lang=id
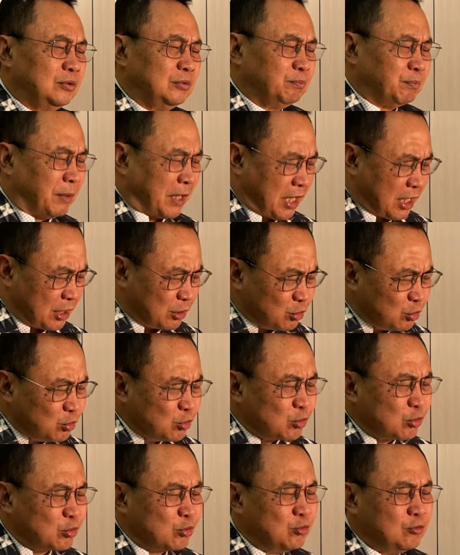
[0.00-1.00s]
para
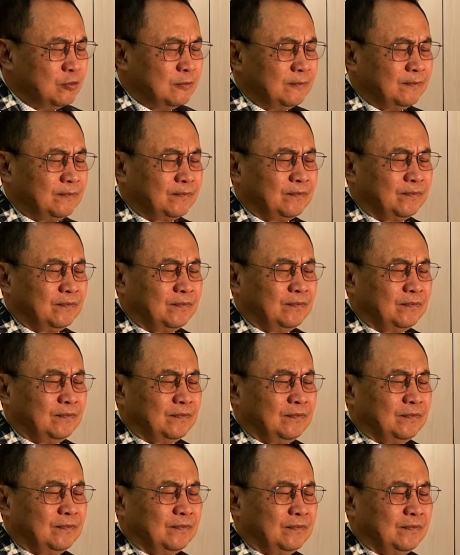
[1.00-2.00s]
guru
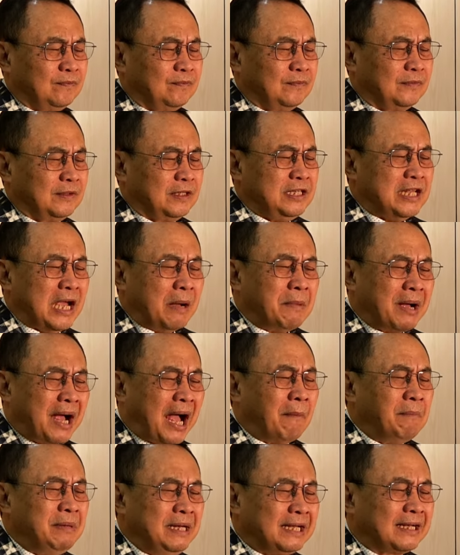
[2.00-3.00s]
yang
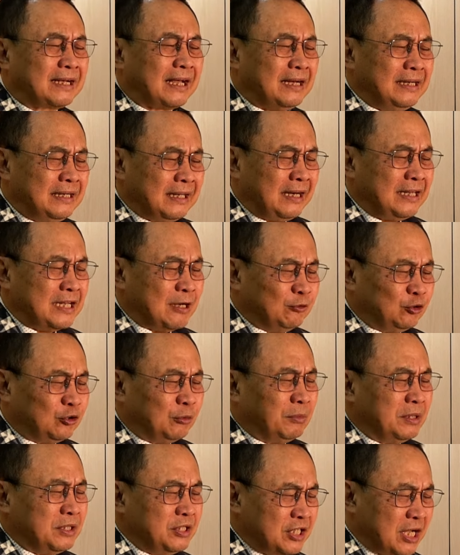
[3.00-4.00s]
mengabdikan dirinya
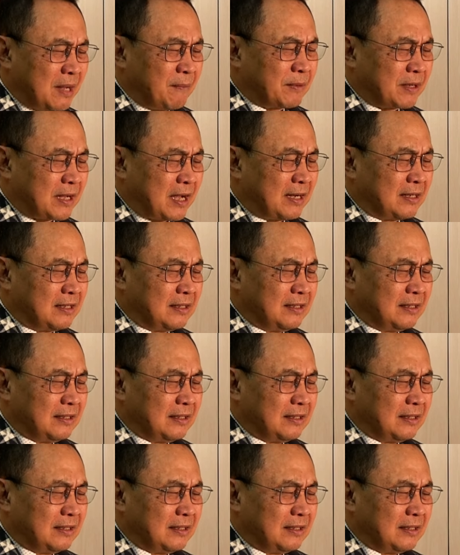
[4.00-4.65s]
untuk menyiapkan